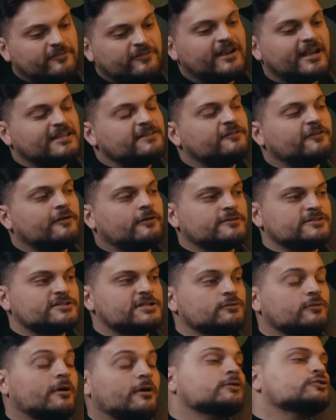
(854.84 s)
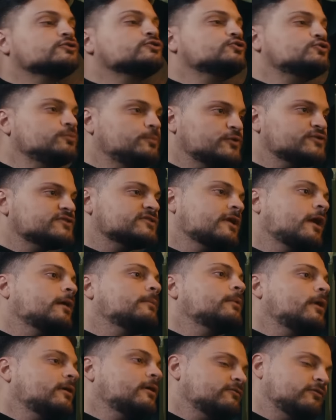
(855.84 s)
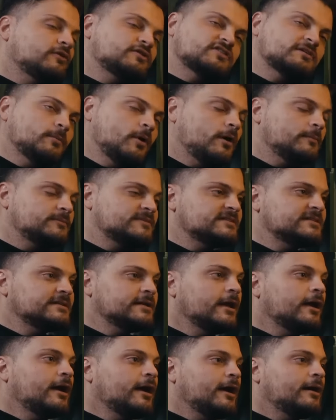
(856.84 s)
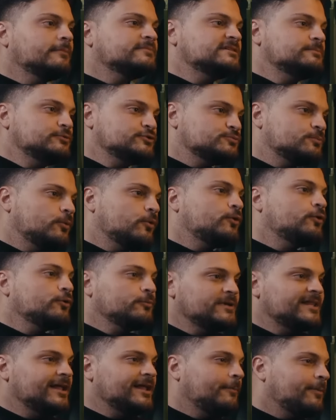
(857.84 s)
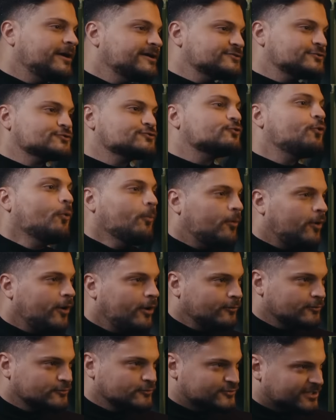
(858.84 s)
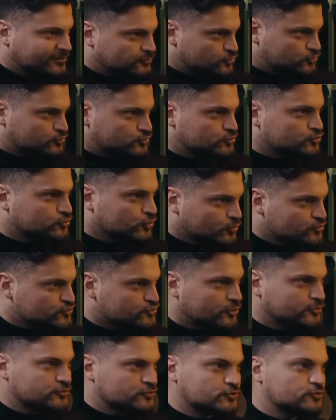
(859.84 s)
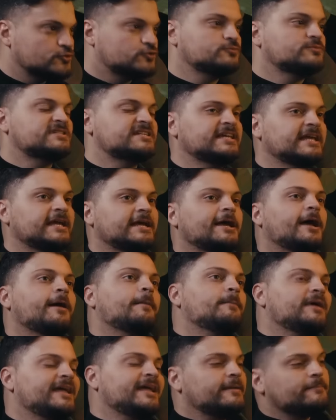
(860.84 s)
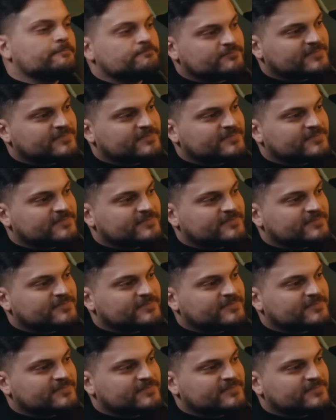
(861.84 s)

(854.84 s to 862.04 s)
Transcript: fait la différence chez toi Je suppose que tu as forcément un petit, un petit plus pour Kobe, d'après ce que je comprends, en tout cas de ce que je ressens, de ce que mhm. tu me dis. Mais